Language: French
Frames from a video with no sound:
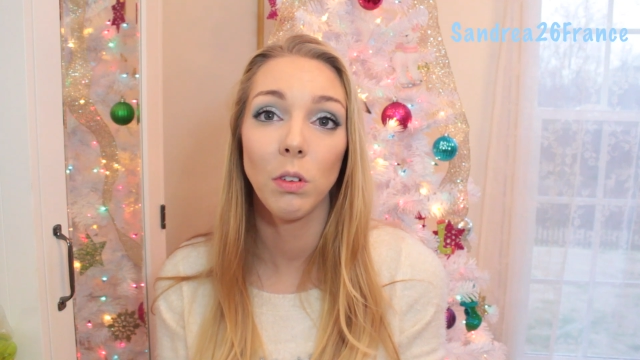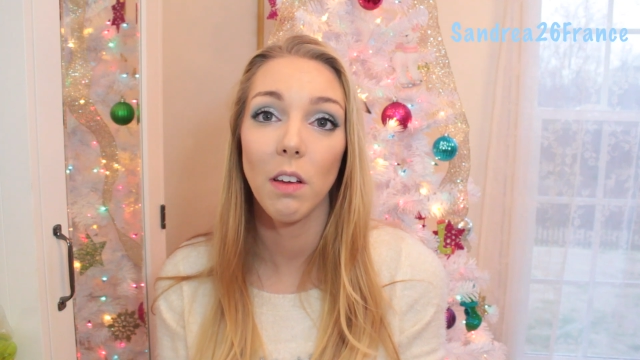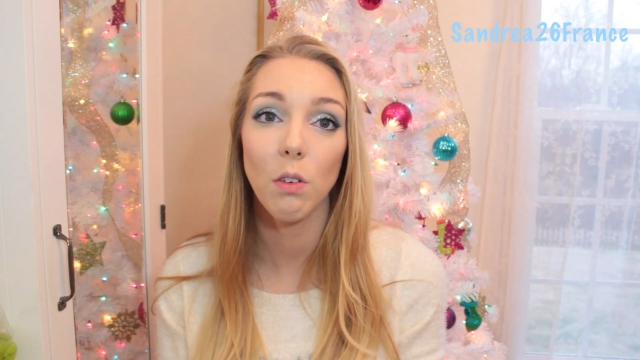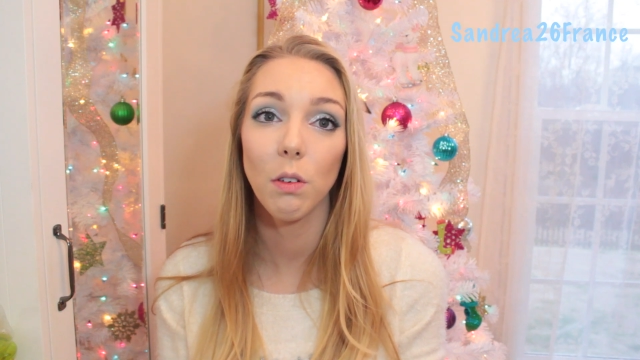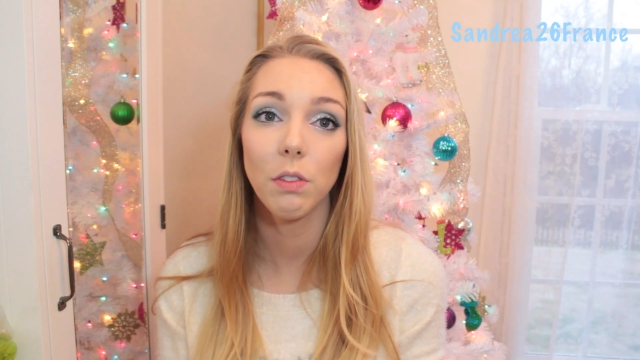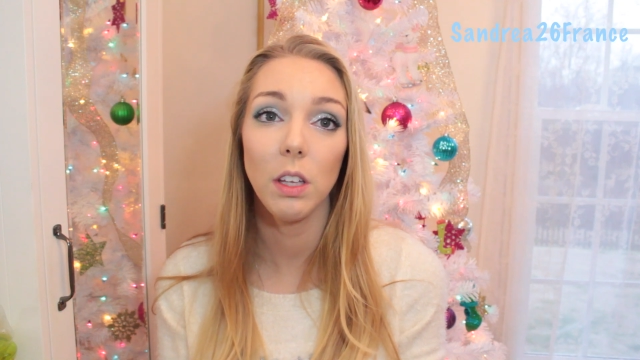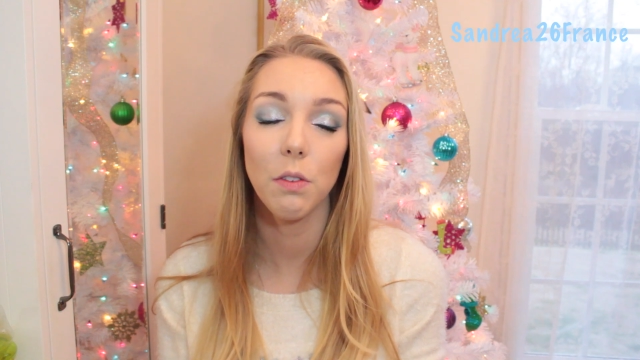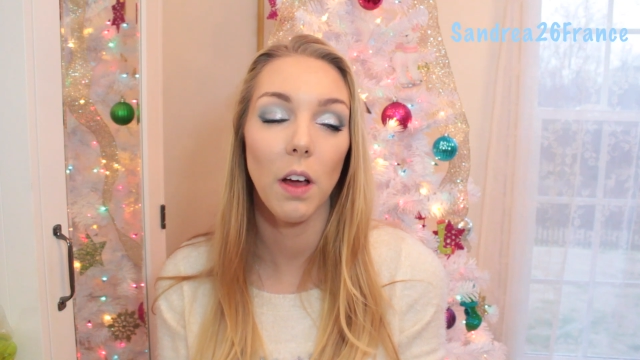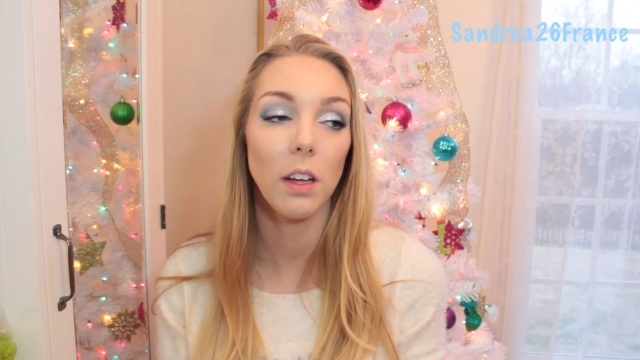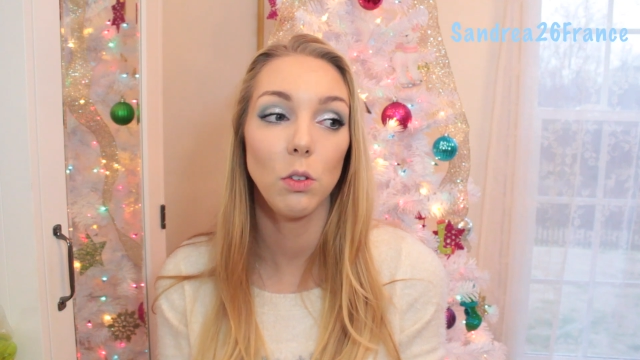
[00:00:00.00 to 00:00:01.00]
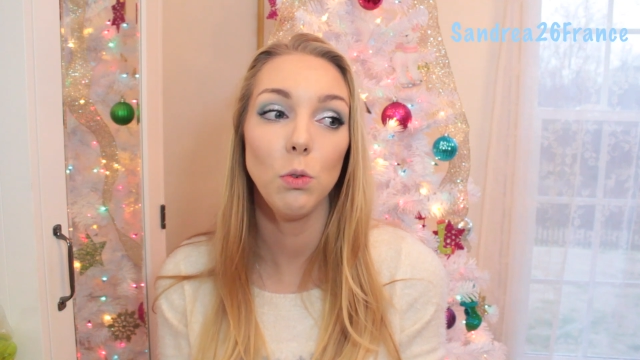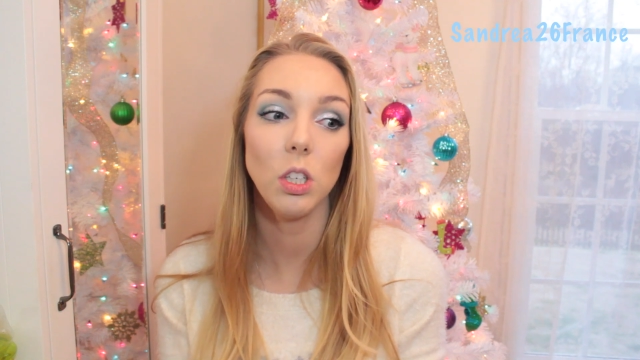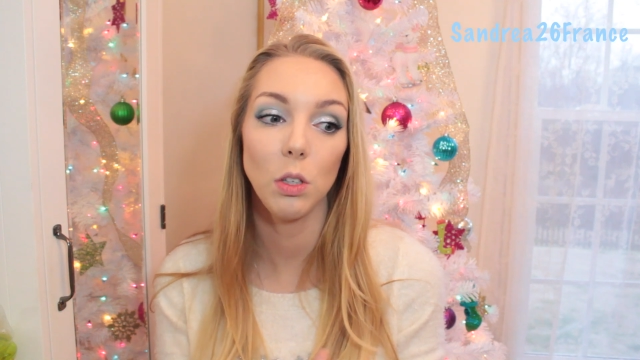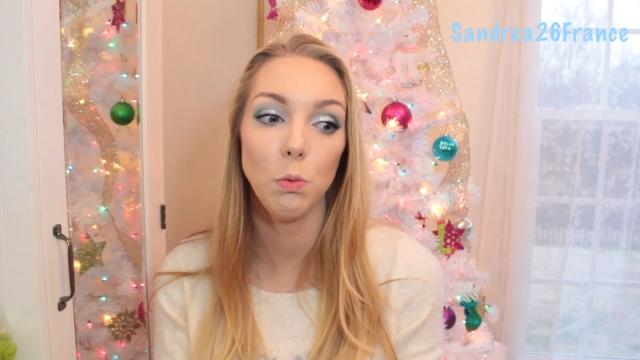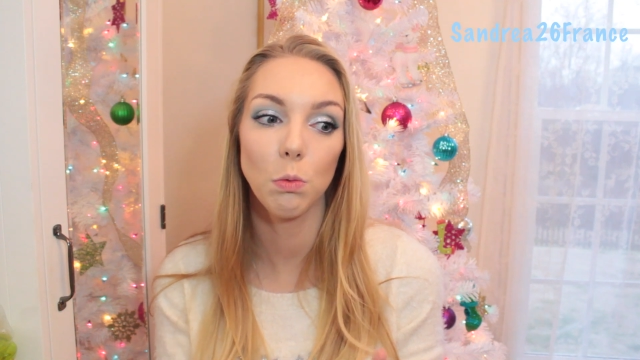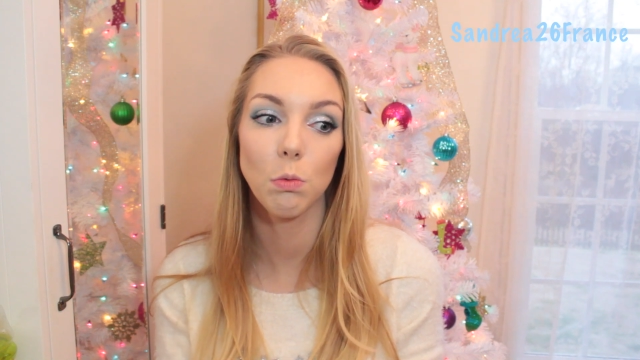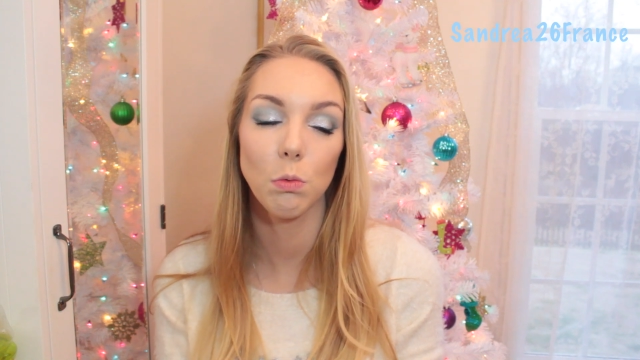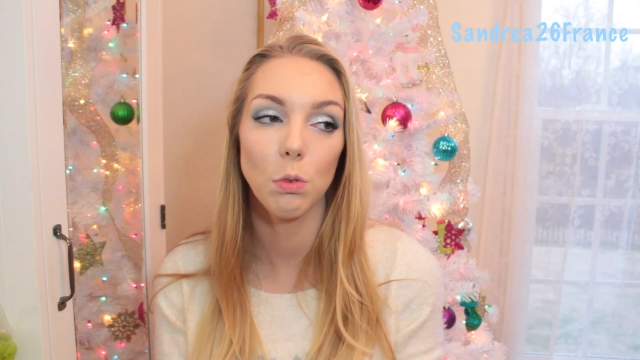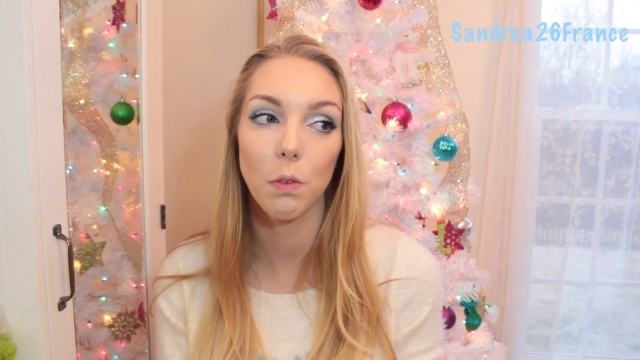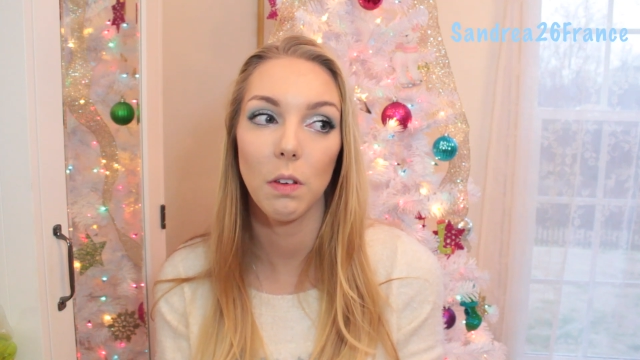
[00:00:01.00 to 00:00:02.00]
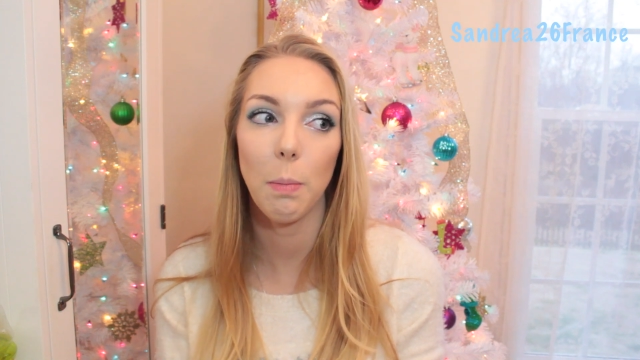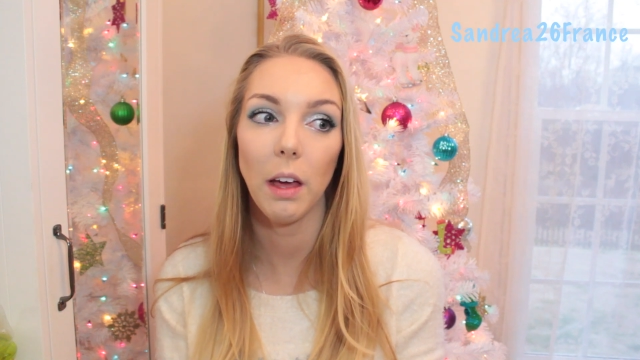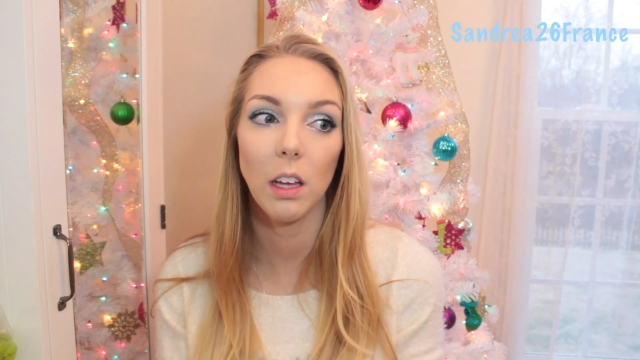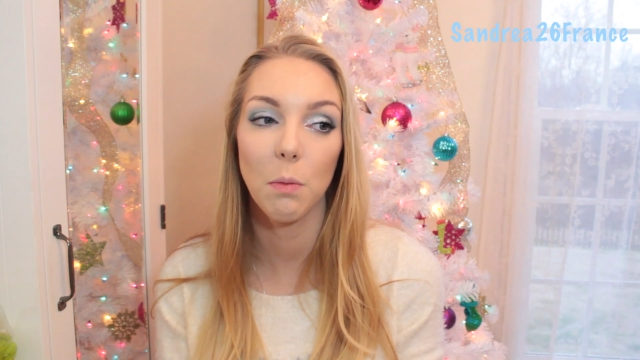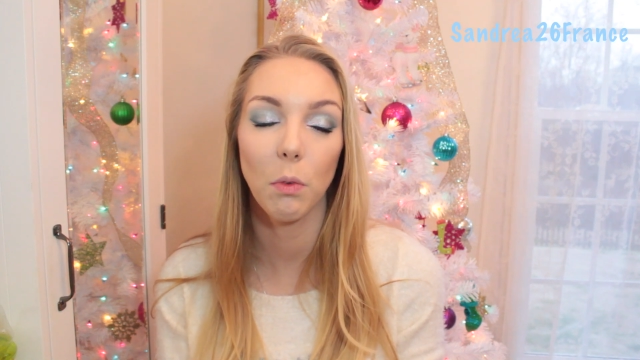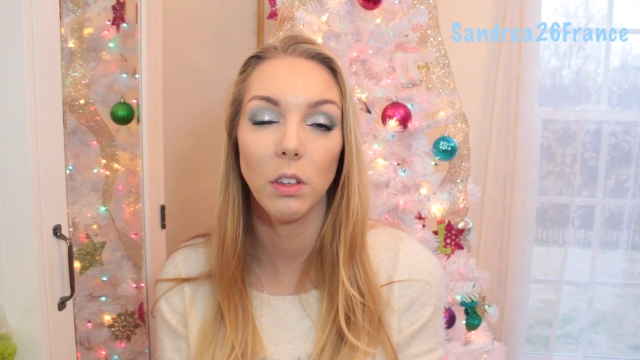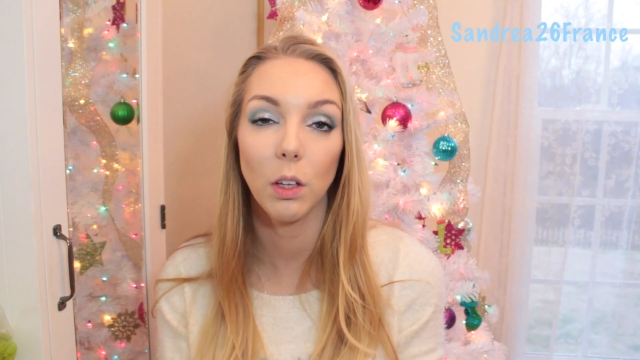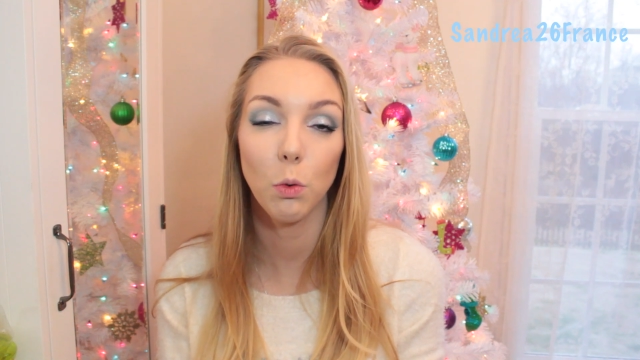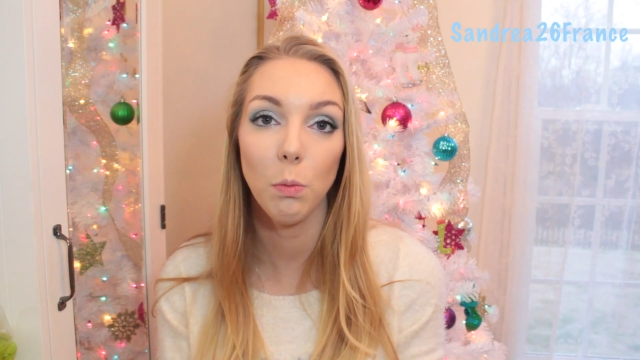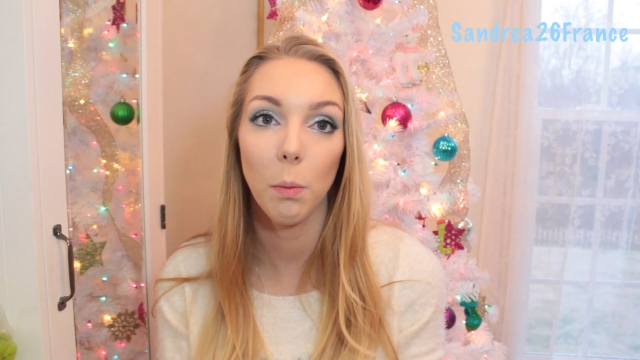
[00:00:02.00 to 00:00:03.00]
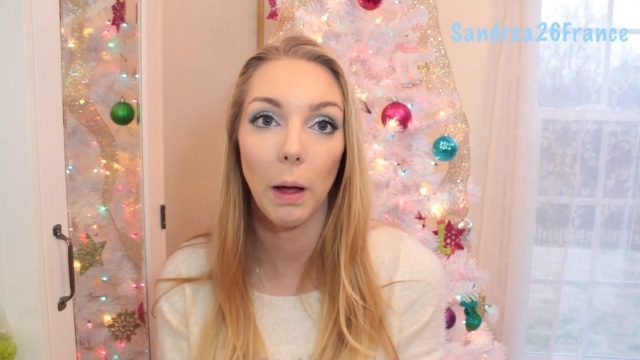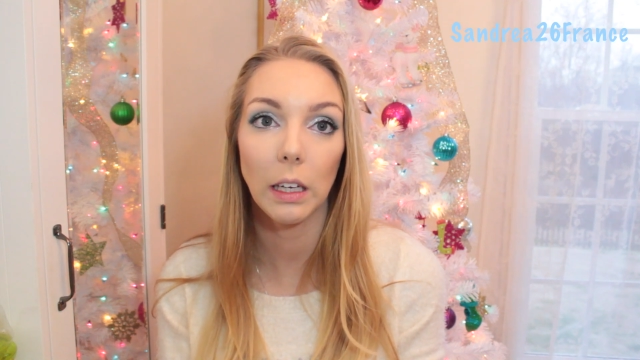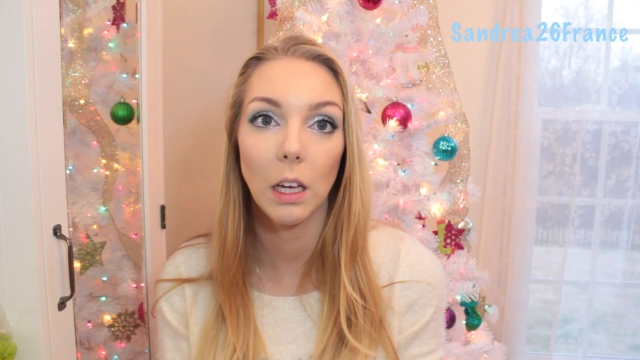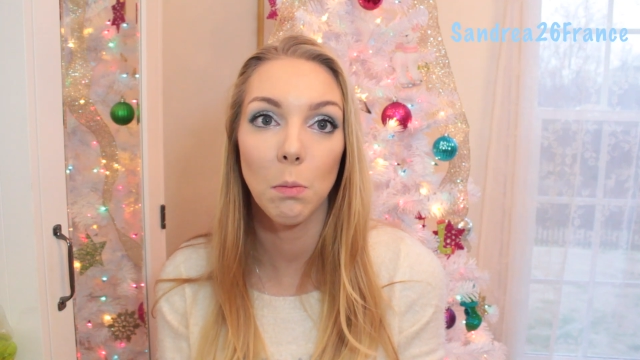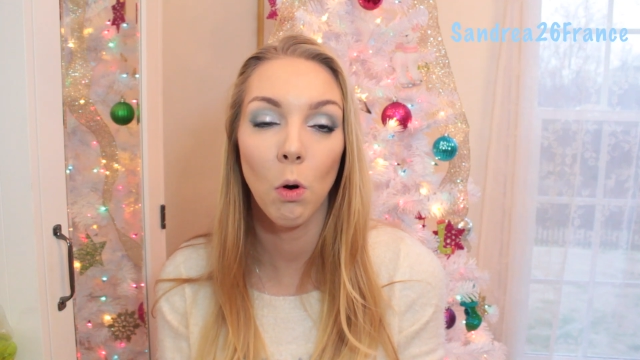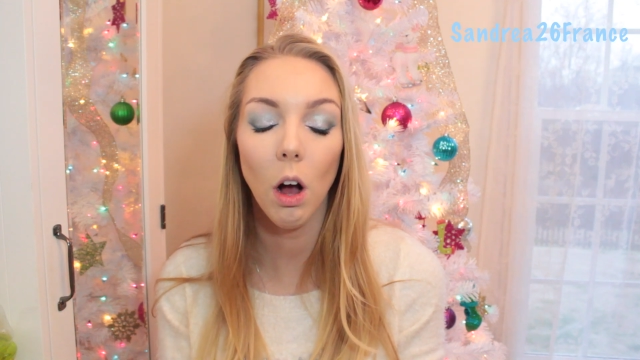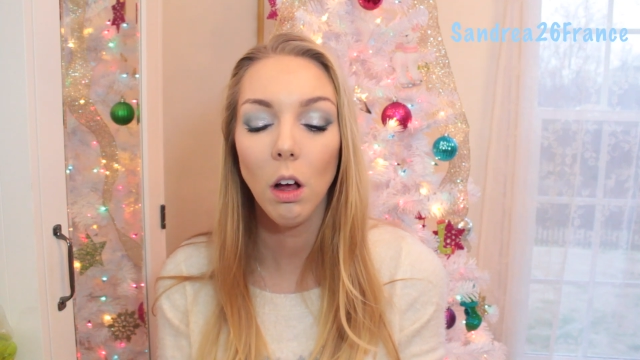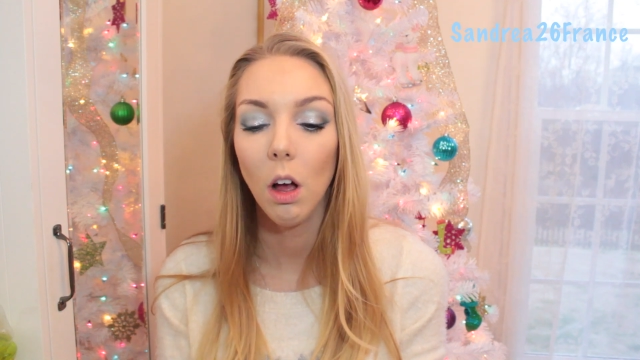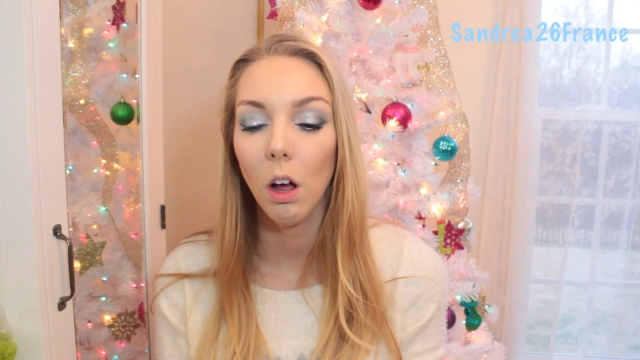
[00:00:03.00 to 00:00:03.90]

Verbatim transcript: on avait envie, enfin nous chez nous, on se fait pas réellement de cadeaux, mon mari et moi.